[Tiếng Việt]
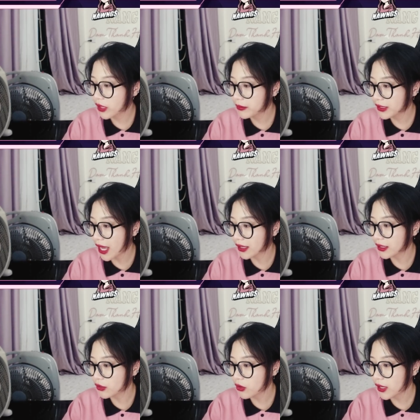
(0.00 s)
tâm trạng
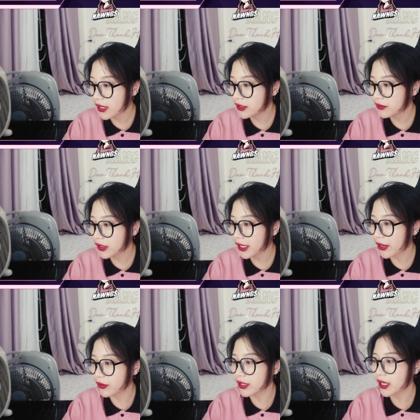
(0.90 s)
thì tốt lên nhưng vẫn
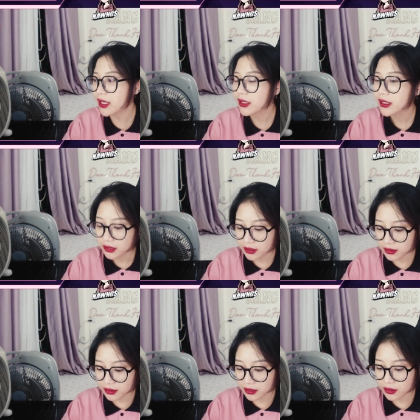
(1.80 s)
nghèo ý á
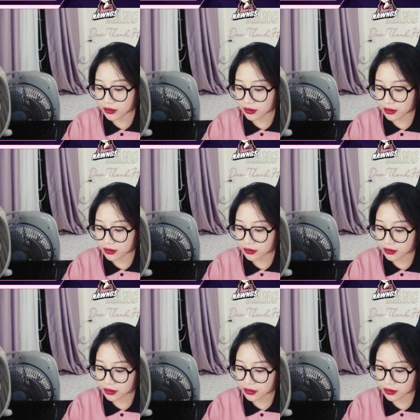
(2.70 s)
ờ